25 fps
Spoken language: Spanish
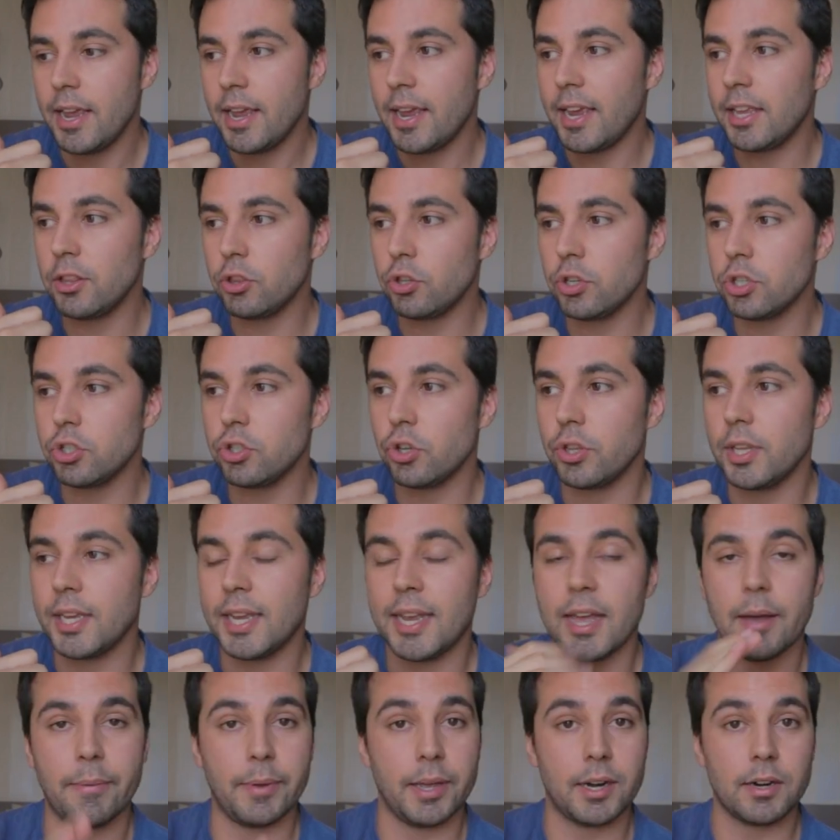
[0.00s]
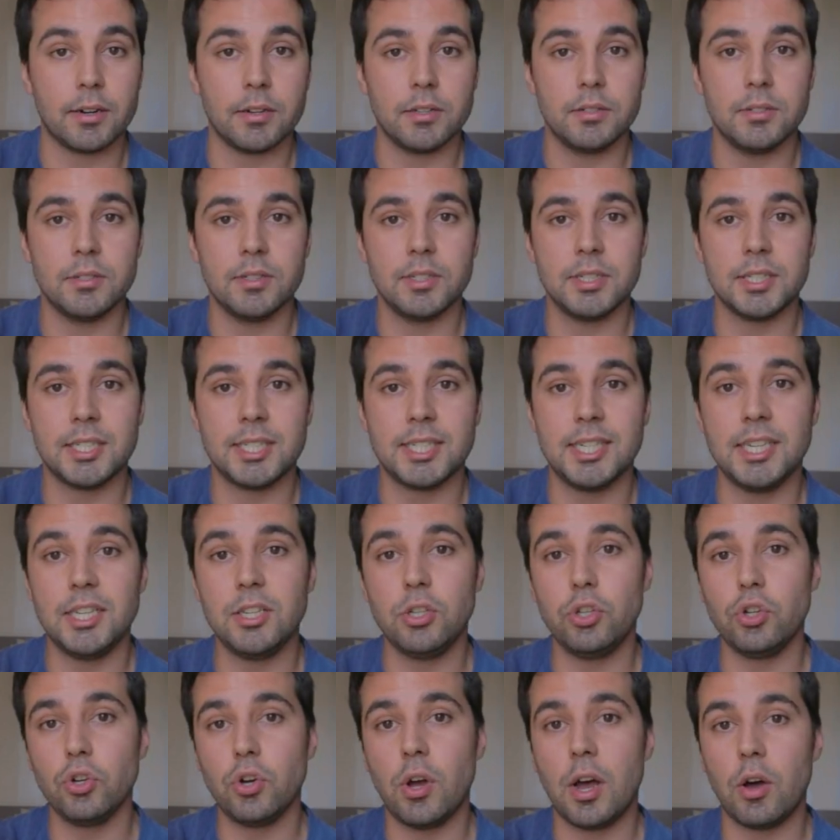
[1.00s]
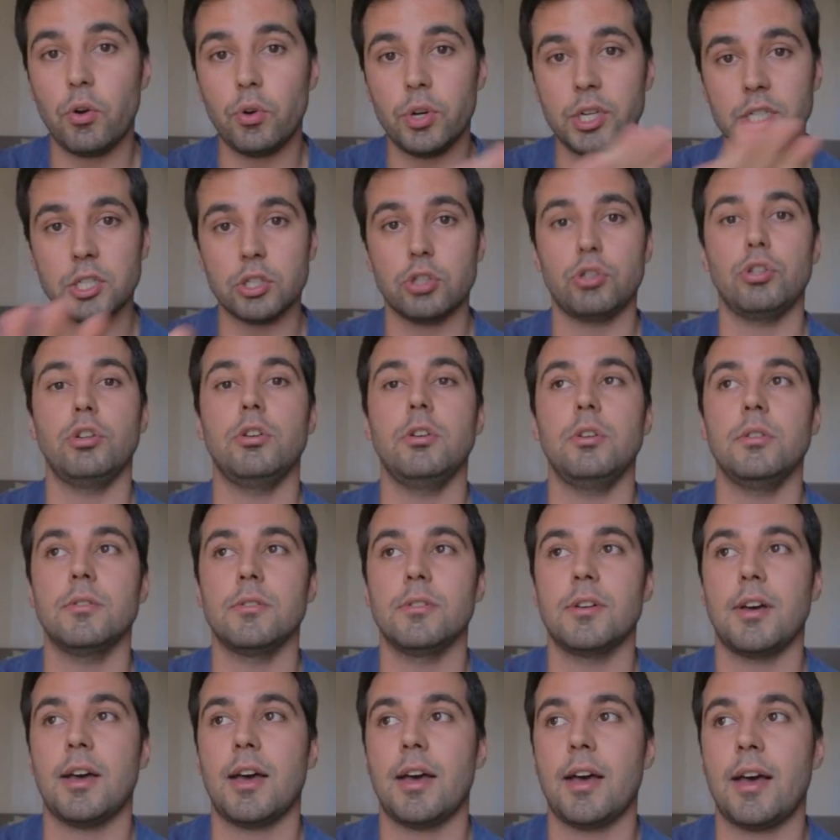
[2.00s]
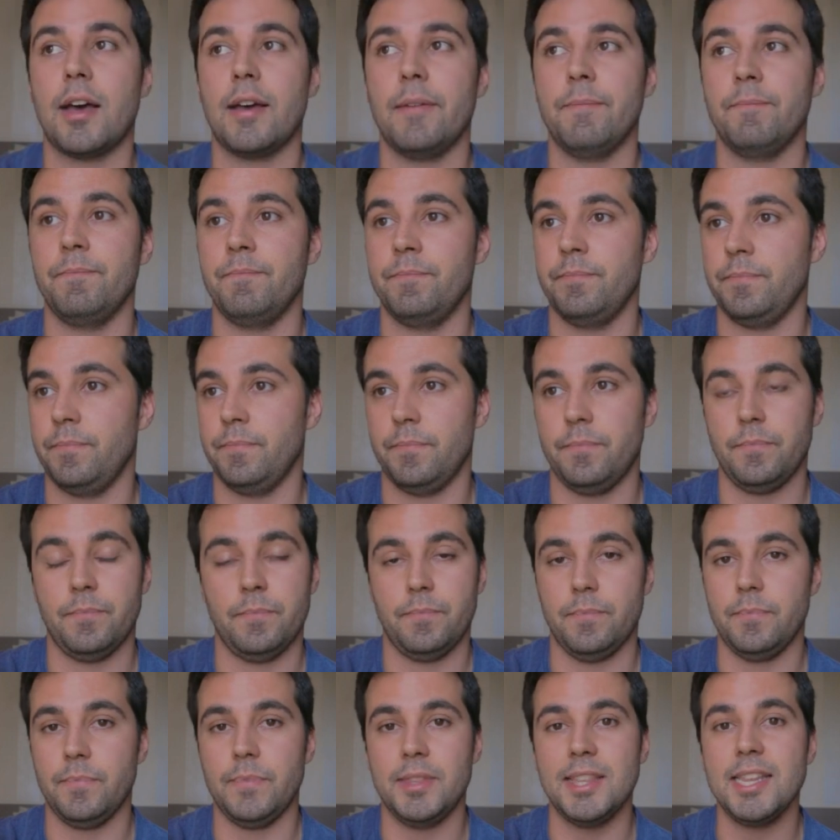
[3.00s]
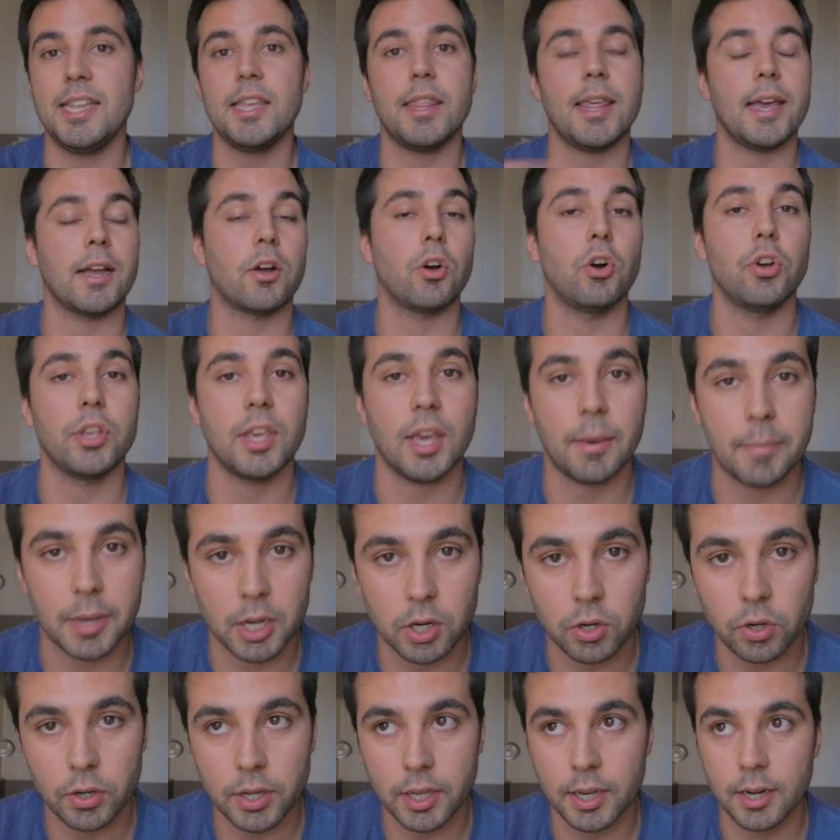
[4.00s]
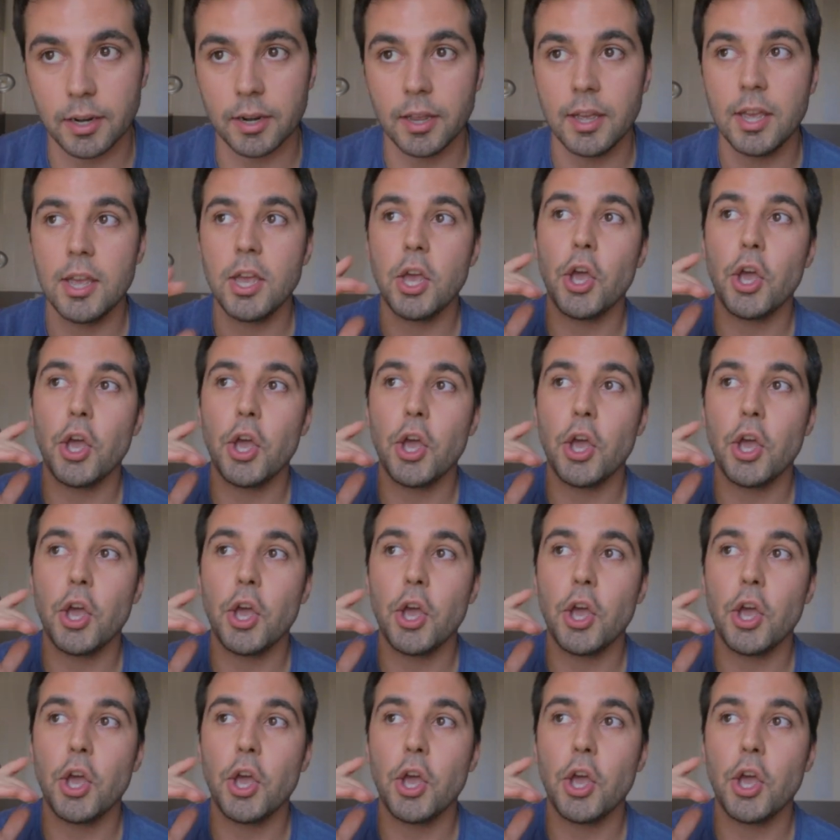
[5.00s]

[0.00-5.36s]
Entonces yo dije, a ver, si yo hago esto, Mm, ni de coña me cogen.